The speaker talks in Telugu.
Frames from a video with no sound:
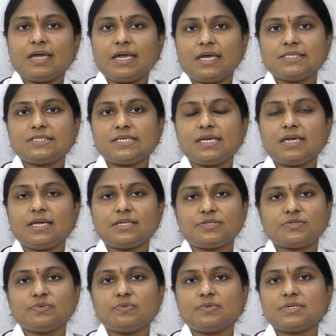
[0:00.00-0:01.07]
ఏసీఈ
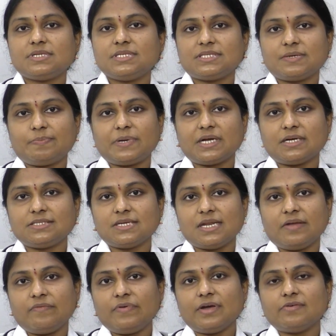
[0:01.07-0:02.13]
e టూ రిసెప్టాస్
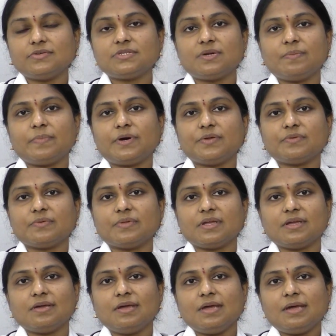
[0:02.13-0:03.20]
అనేవి అవసరం
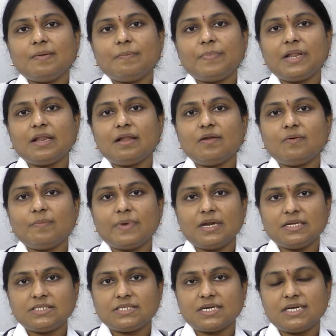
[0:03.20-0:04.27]
పడుతుంది పిల్లల్లో
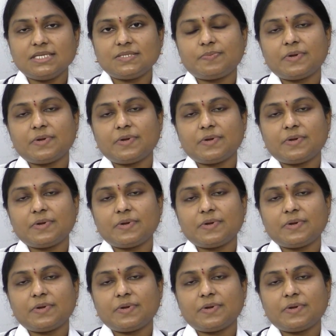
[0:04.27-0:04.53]
మన స్టడీస్